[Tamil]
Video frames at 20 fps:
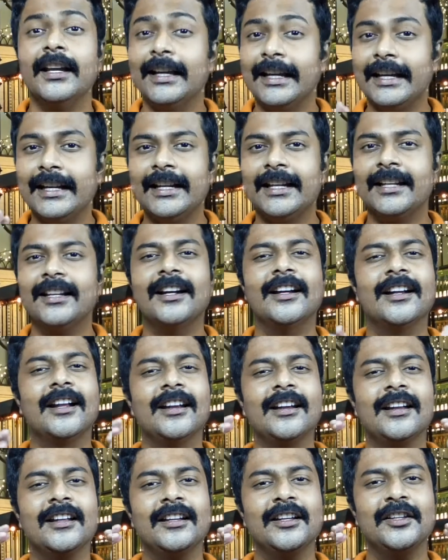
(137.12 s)
இன்னைக்கு நான்
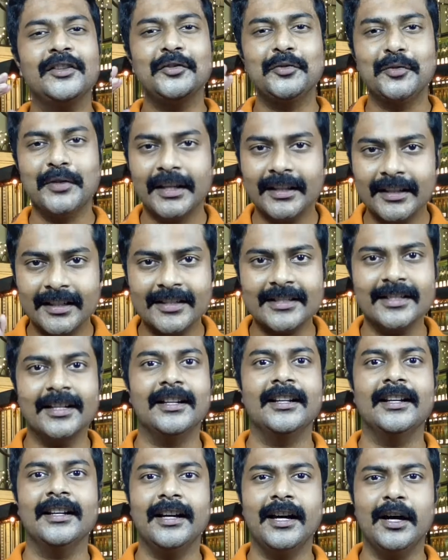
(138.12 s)
நல்லா தான் தூங்கி
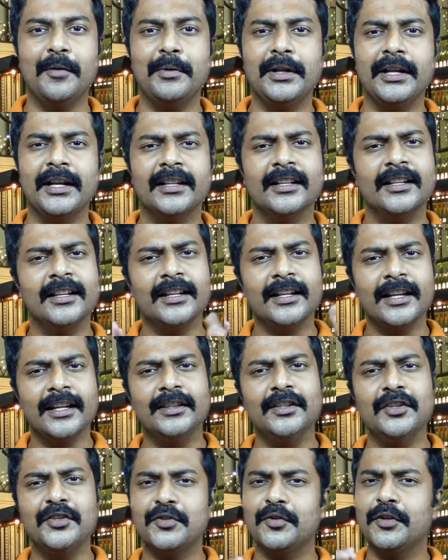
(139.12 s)
எந்திரிச்சிருக்கேன் அப்படிங்கறத நீங்க
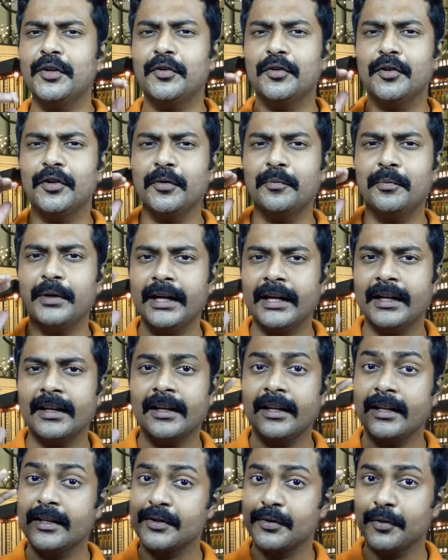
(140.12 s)
எந்திரிச்சோடனே உங்களோட பிரெயினுக்கு
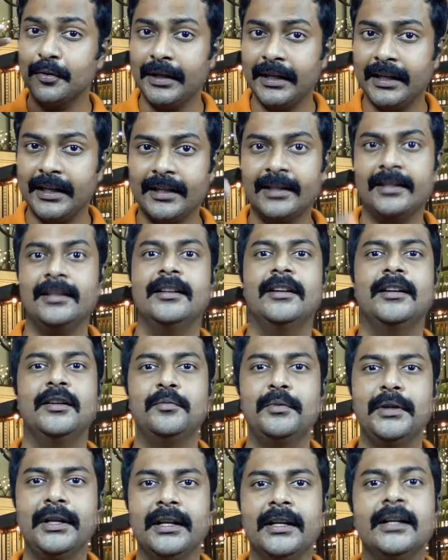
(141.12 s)
நீங்க சொல்லிட்டீங்க
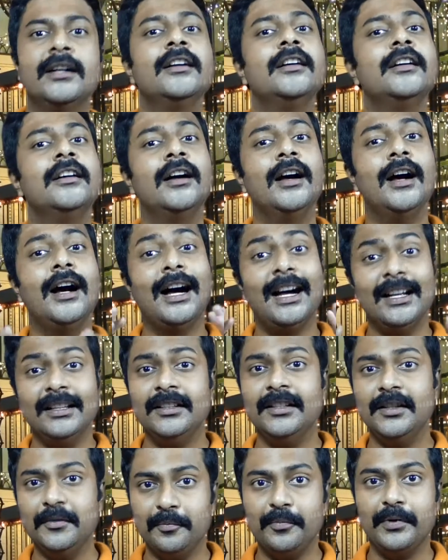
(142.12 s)
அப்படின்னா
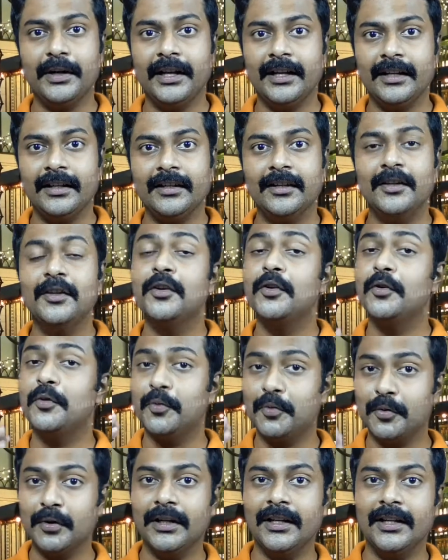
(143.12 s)
அந்த பிரெயின்
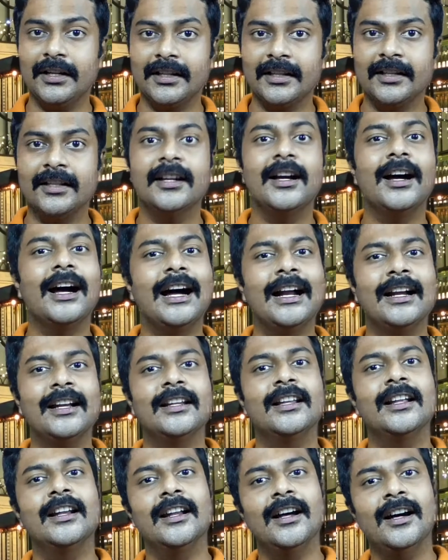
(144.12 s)
உங்களுக்கு அந்த
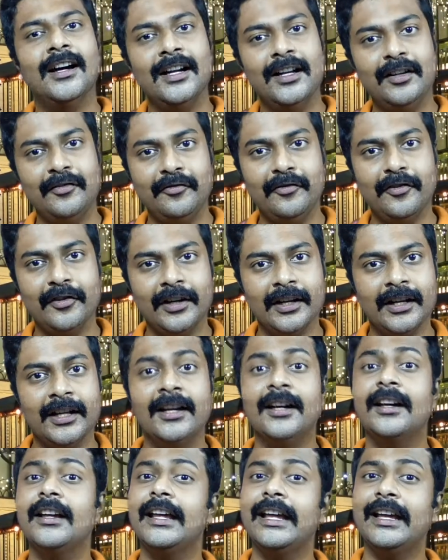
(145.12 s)
நாள் ஃபுல்லா
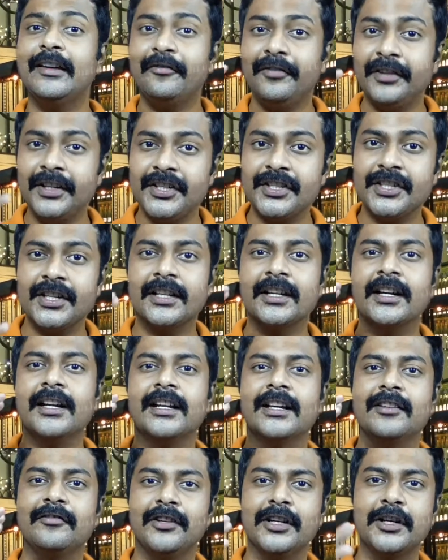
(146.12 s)
எஃபிஷியண்டா
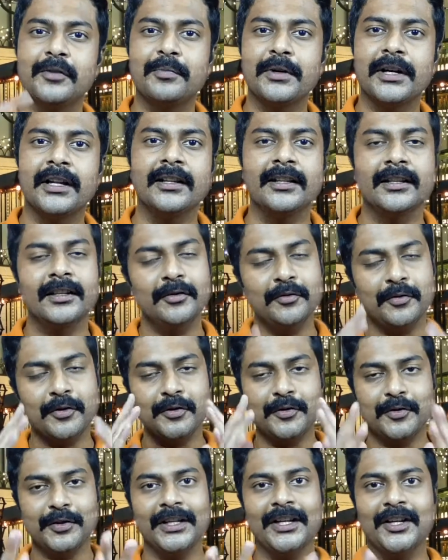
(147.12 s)
நீங்க ஒர்க் பண்ணதுக்கு ஒரு
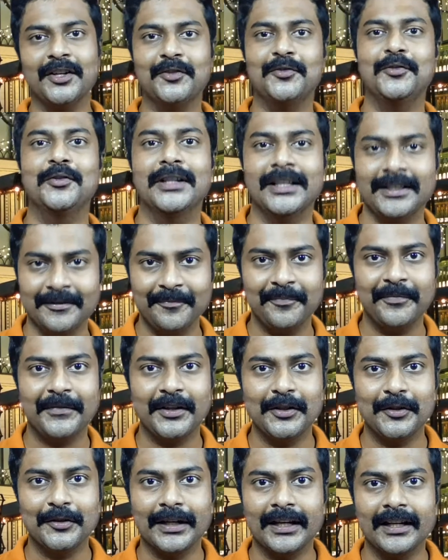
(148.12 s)
துணையா இருக்குங்க
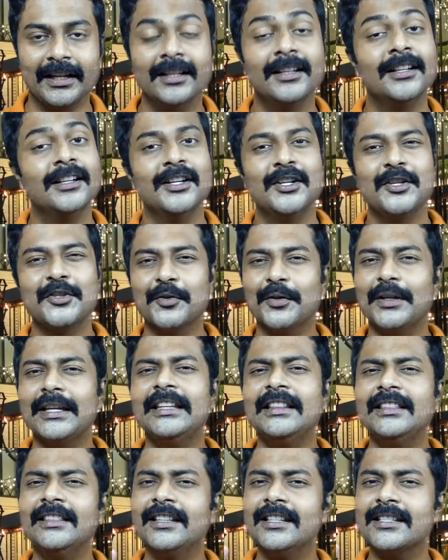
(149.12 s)
ஓகேங்களா சோ
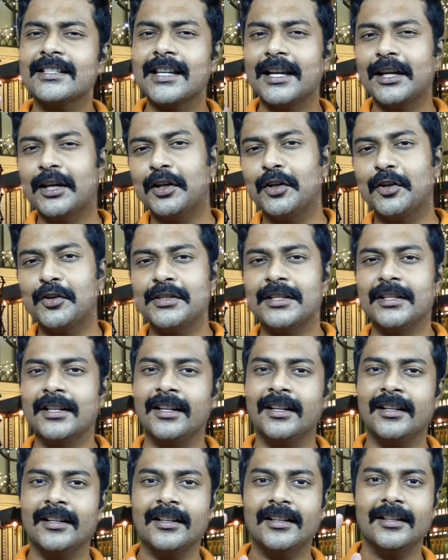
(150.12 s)
இந்த சைக்கலாஜிக்கல்
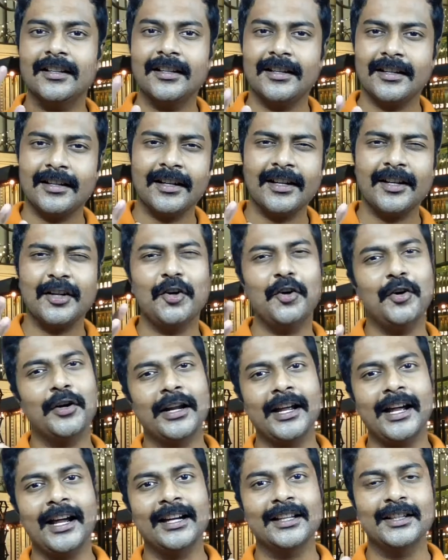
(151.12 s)
ட்ரிக் ஆர்
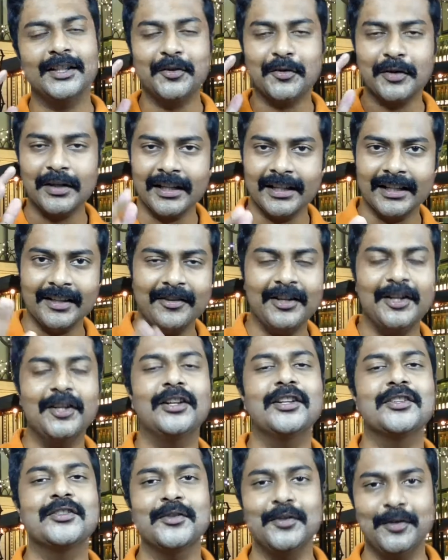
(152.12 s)
ஹேக் தான் உங்களுக்கு இந்த வீடியோ
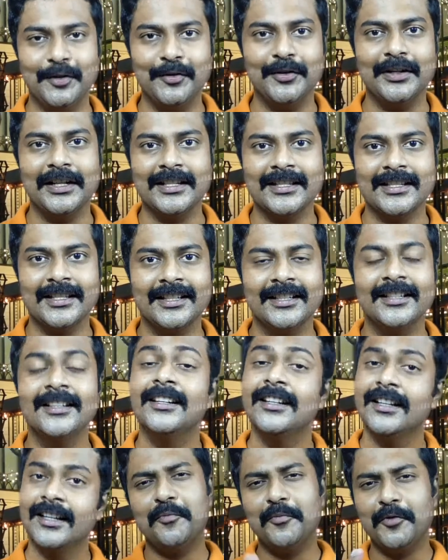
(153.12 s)
நான் சொல்லணும்னு நினைச்சேன்
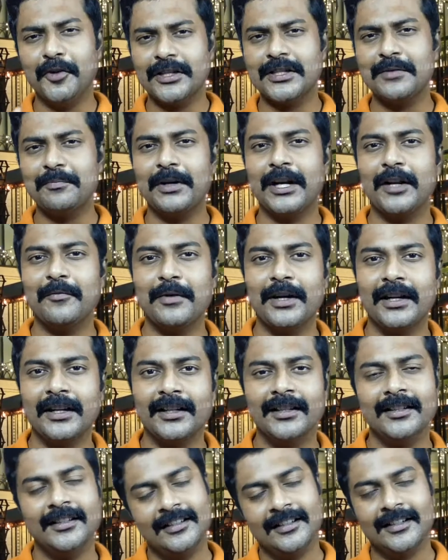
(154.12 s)
முயற்சி பண்ணி பாருங்க
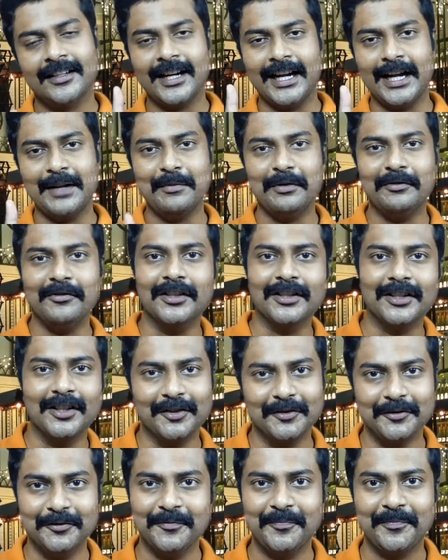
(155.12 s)
கண்டிப்பா ஒர்க்
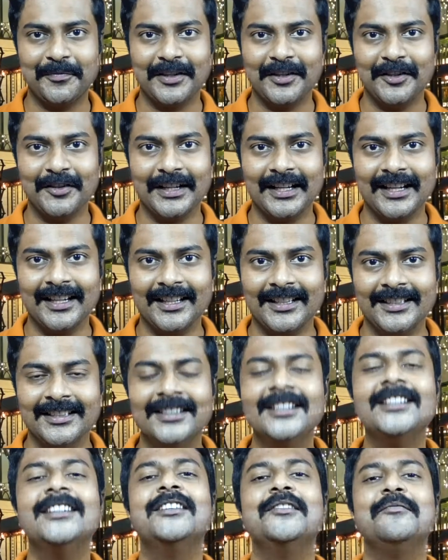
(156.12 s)
ஆகும் ஓகேங்களா
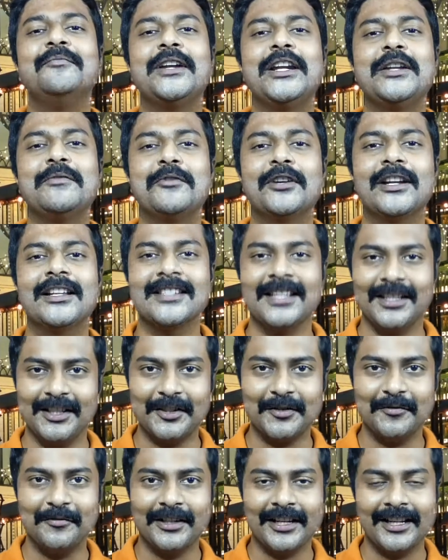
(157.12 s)
மீண்டும் உங்களை
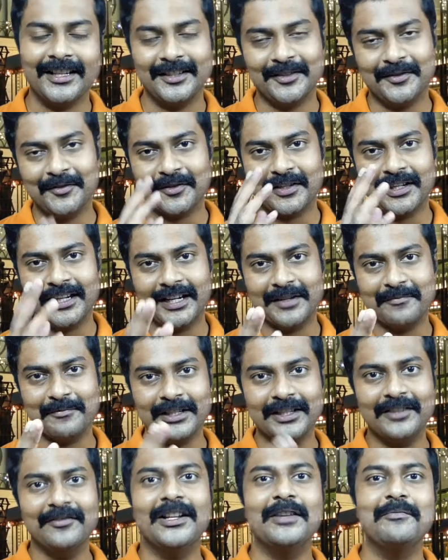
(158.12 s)
சந்திக்கும் வரை
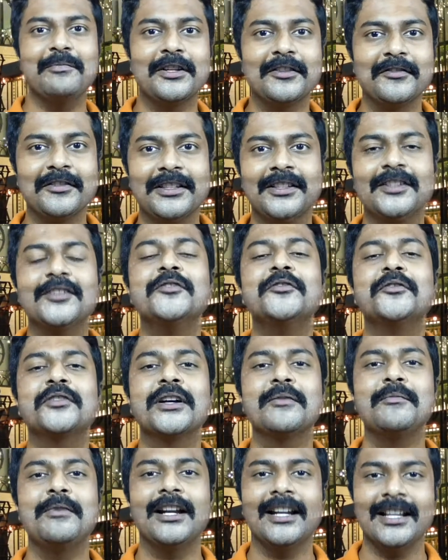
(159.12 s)
உங்களிடமிருந்து விடைபெறுவது உங்க
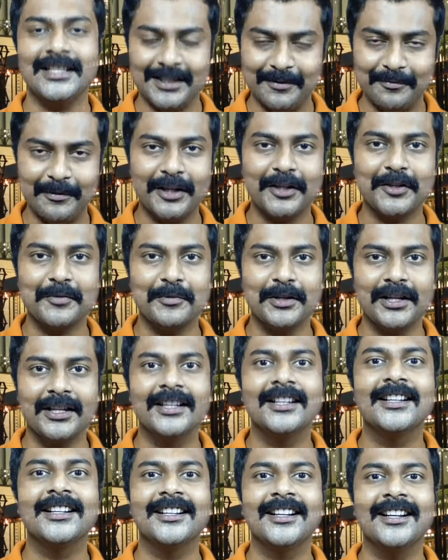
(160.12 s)
பாலாஜி மணிக்குமரன்
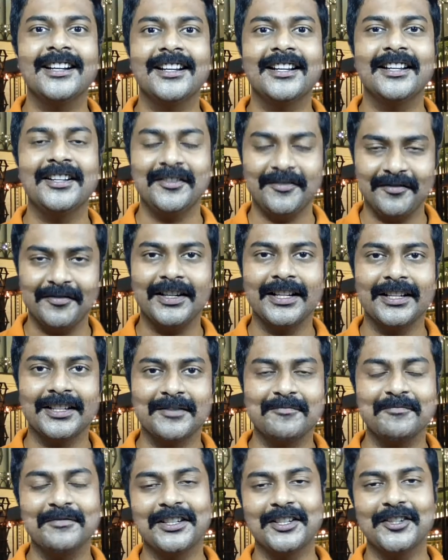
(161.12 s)
நன்றி
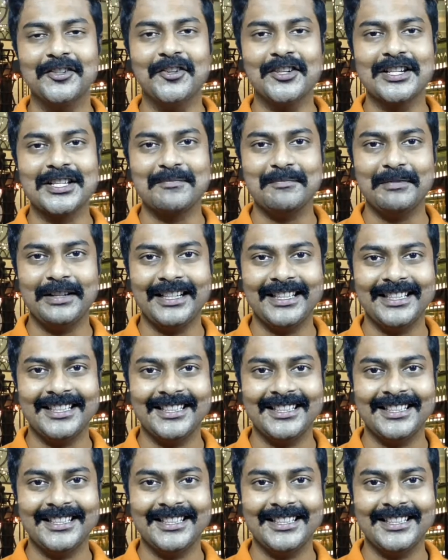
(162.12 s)
வணக்கம் கால்